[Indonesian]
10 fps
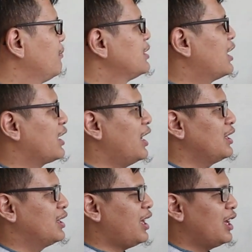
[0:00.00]

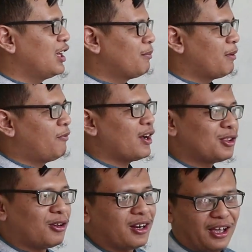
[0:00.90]
misalkan kita ingin
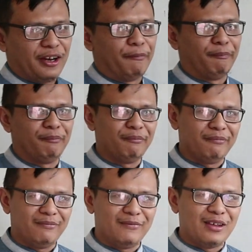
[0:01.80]
memfaktorkan.
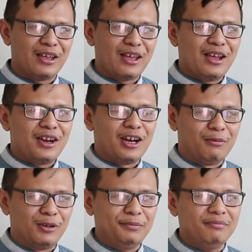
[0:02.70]

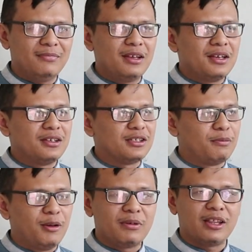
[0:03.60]
Namun
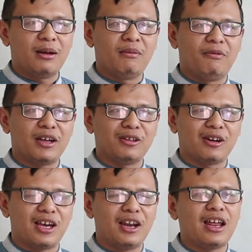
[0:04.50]
sebelum kita
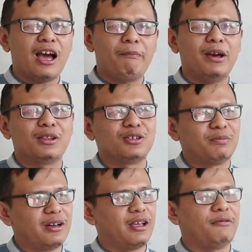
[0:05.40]
memfaktorkan, apa itu
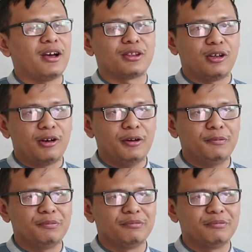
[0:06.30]
sebenarnya faktor?